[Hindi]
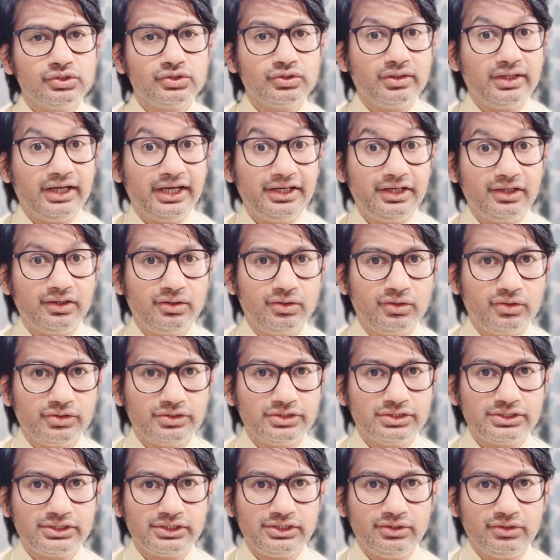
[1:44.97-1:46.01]
सो
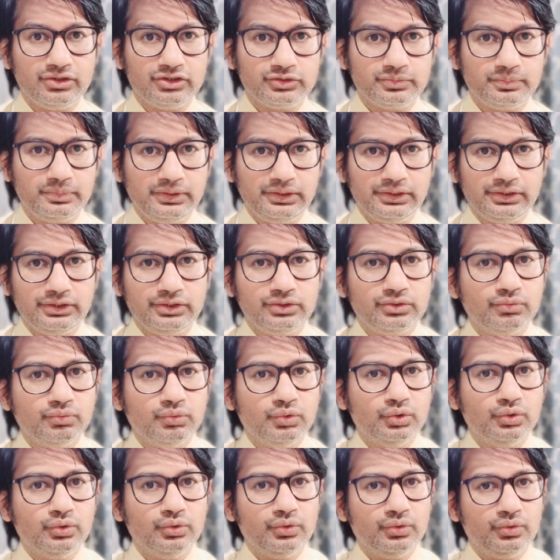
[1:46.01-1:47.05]
गाइनेकोलॉजिस्ट की हॉस्पिटल थी तो
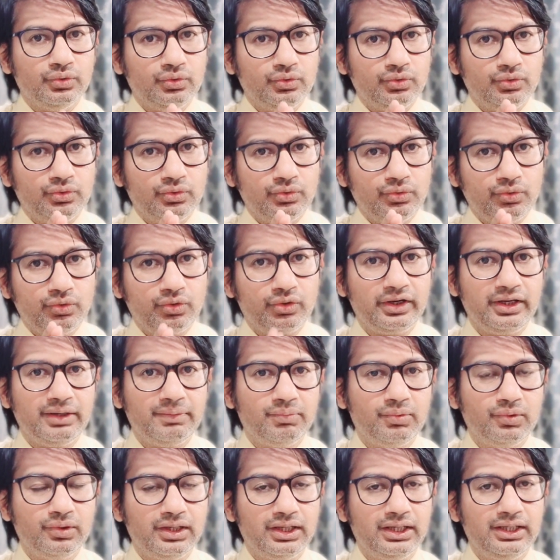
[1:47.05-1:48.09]
वो उन्होंने
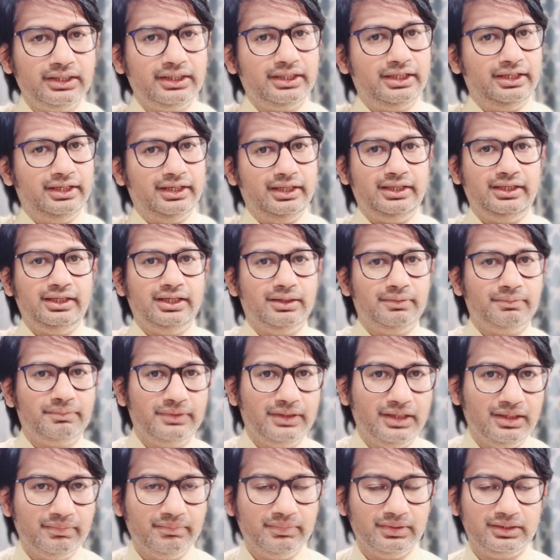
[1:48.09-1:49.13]
बोला कि नहीं आप
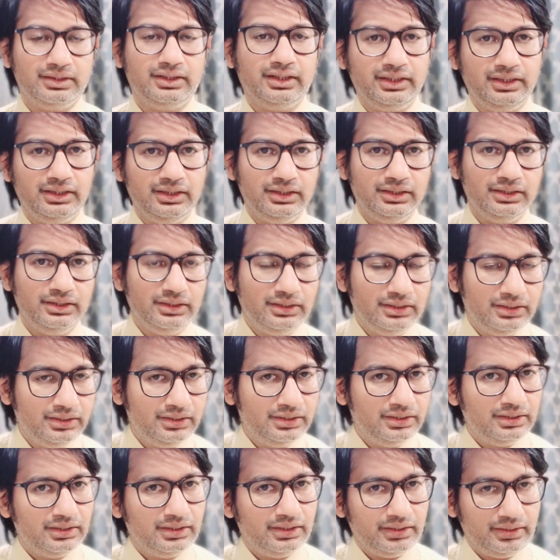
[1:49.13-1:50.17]
यहाँ मत आइए
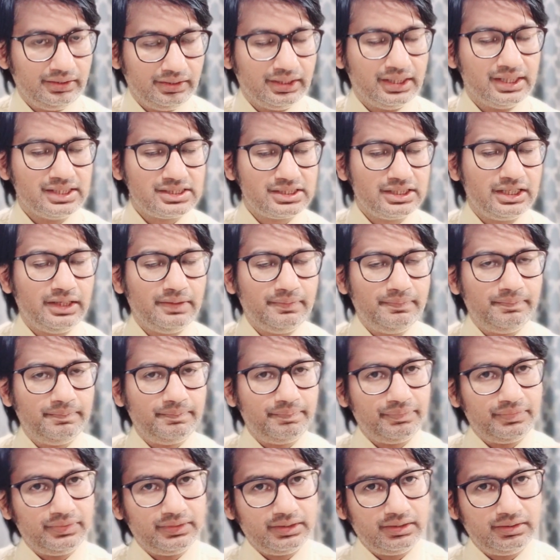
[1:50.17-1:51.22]
यहाँ से आप
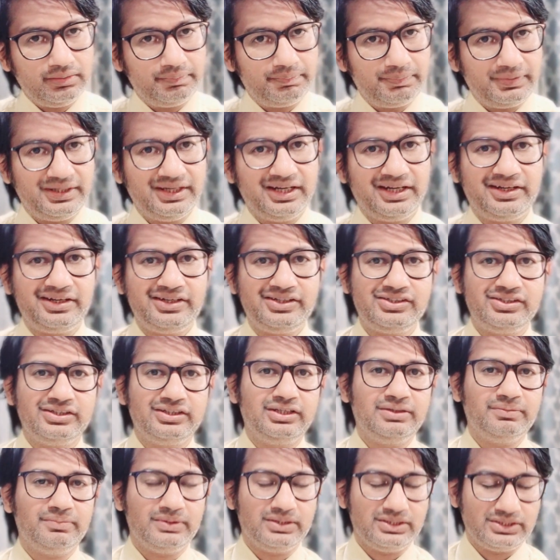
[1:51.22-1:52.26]
और
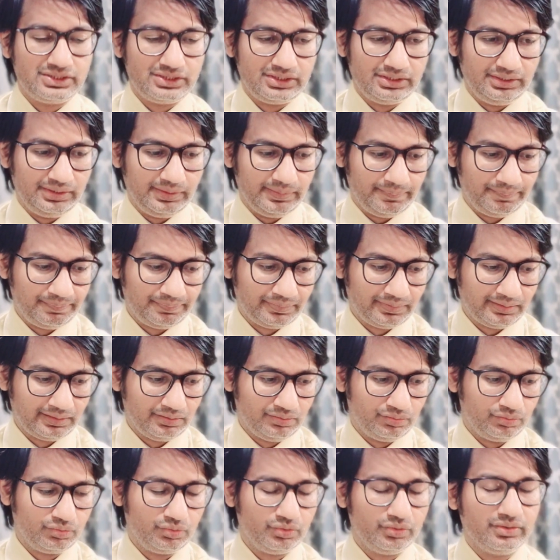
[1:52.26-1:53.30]
पीडियाट्रिशियन के पास जाइए
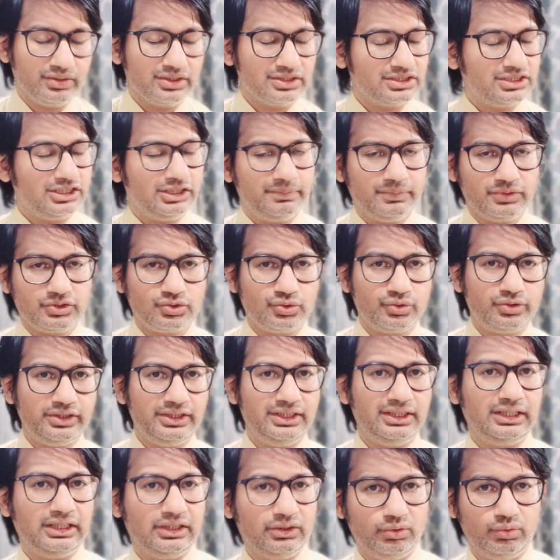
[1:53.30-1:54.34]
उनको नज़दीक में जो
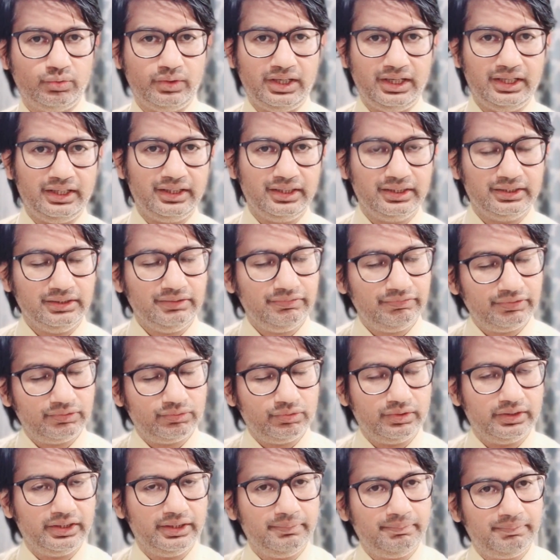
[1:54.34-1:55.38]
ठीक लगा वो वहाँ गए थे फिर
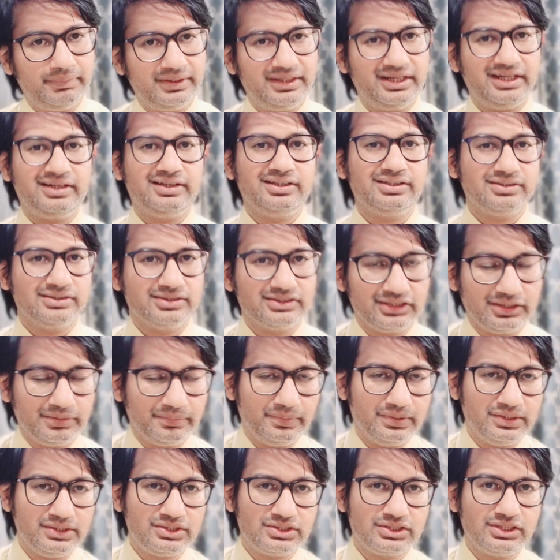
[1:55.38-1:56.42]
वो गए पीडियाट्रिशियंस के
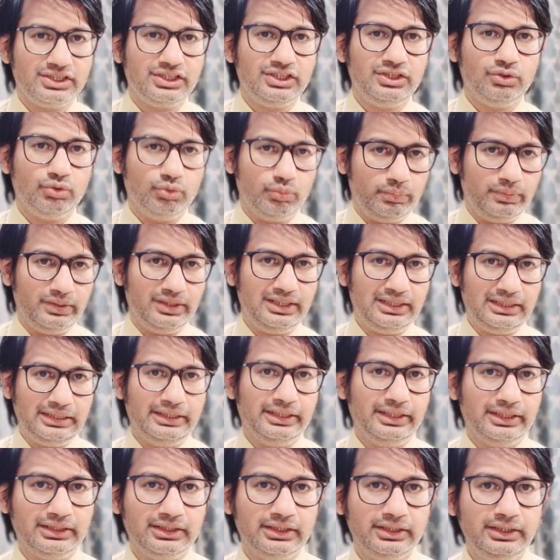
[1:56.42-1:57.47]
पास जिनकी ओ
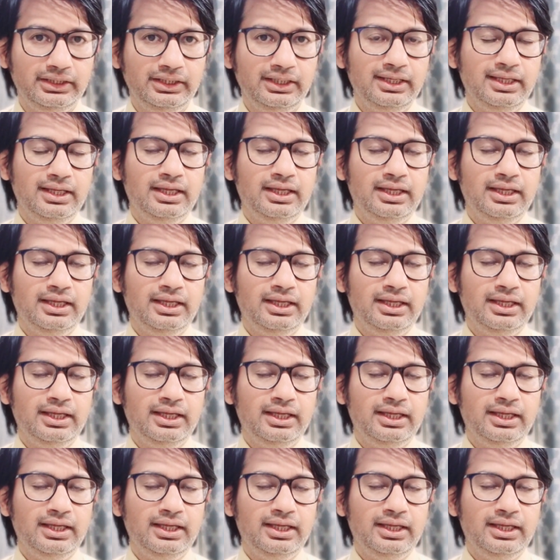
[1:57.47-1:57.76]
क्लिनिक थी